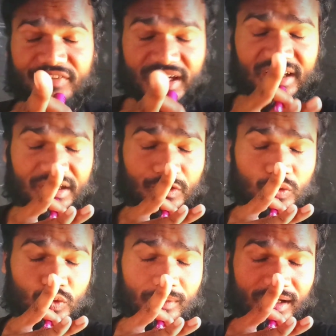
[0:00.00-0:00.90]
फेक
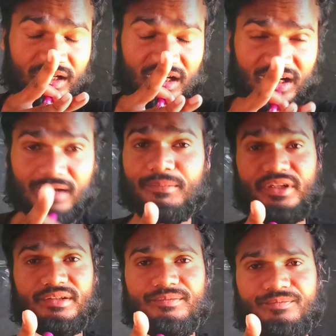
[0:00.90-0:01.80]
यूट्यूबर का काम
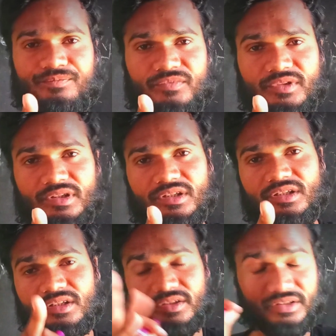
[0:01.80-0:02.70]
है
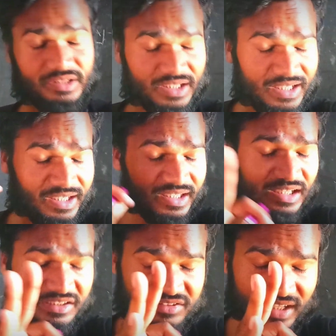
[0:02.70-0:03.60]
ये
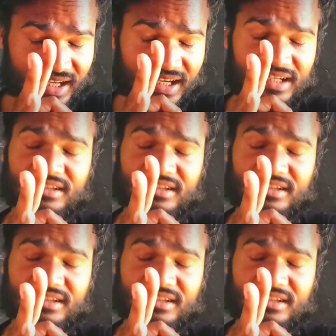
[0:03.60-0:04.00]
ऐसा